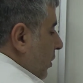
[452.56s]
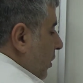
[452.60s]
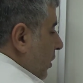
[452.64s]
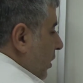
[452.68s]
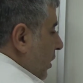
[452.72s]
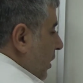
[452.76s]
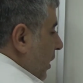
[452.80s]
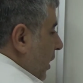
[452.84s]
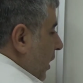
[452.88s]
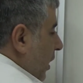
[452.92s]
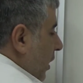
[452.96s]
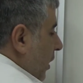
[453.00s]

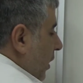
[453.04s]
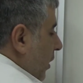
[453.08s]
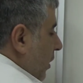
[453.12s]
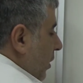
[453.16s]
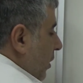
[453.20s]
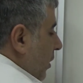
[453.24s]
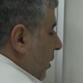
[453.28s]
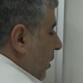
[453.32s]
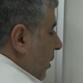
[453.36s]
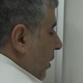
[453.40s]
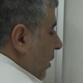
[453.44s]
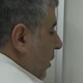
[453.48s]
y
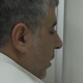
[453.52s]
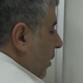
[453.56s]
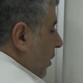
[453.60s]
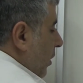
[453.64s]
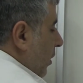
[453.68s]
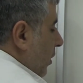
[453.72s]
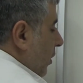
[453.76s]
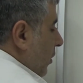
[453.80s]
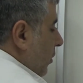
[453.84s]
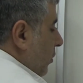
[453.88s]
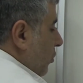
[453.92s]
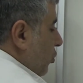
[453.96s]

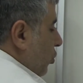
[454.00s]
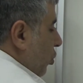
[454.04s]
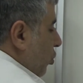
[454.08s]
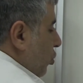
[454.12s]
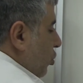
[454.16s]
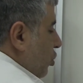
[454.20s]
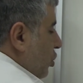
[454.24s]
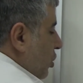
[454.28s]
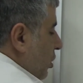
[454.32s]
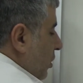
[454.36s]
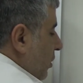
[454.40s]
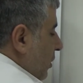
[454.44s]

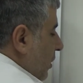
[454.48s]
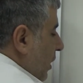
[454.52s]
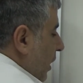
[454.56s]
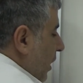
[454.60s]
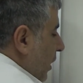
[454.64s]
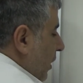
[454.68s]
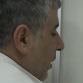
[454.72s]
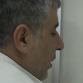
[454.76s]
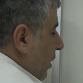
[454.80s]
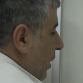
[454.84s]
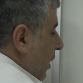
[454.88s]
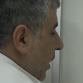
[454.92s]
kök içinde
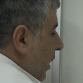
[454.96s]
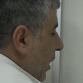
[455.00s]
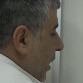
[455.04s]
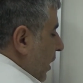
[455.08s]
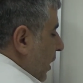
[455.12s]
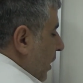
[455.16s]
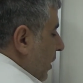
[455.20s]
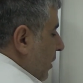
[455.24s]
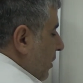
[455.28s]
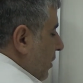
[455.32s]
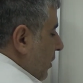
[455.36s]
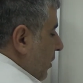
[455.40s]
y
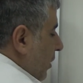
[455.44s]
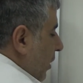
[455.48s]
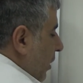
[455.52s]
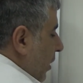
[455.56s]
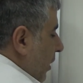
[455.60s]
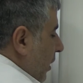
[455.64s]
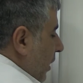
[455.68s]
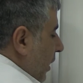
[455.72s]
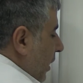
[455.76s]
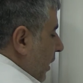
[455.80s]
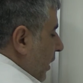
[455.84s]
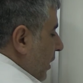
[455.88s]
ek
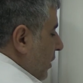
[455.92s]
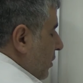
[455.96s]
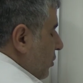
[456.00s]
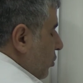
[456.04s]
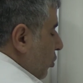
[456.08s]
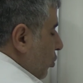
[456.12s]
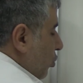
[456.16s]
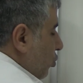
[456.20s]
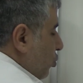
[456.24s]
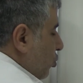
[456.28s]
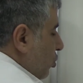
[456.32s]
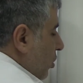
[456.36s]
kare eksi
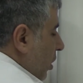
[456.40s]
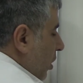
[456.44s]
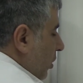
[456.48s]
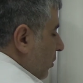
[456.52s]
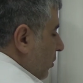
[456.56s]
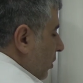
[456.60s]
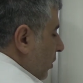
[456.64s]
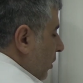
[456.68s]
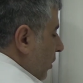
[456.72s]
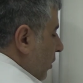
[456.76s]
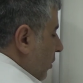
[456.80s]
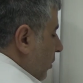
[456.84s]

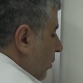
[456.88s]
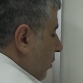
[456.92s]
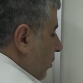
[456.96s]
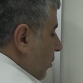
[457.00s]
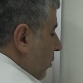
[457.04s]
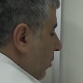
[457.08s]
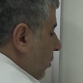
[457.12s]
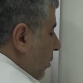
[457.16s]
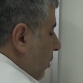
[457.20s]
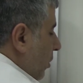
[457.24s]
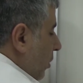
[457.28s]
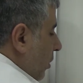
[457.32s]
36'nın
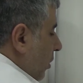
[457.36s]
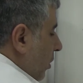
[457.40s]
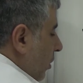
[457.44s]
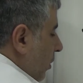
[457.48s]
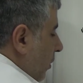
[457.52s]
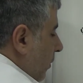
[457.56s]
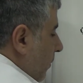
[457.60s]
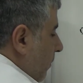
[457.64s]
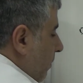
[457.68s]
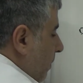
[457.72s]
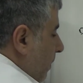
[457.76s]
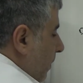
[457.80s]

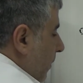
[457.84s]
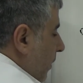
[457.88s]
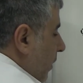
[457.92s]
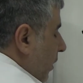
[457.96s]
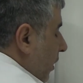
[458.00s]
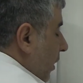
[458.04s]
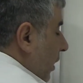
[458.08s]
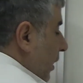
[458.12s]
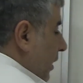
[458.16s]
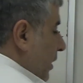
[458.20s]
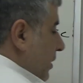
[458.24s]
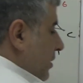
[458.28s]

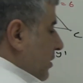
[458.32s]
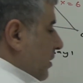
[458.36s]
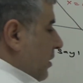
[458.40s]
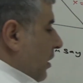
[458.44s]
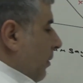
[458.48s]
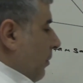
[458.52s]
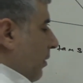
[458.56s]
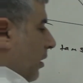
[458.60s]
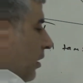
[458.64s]
karesi değil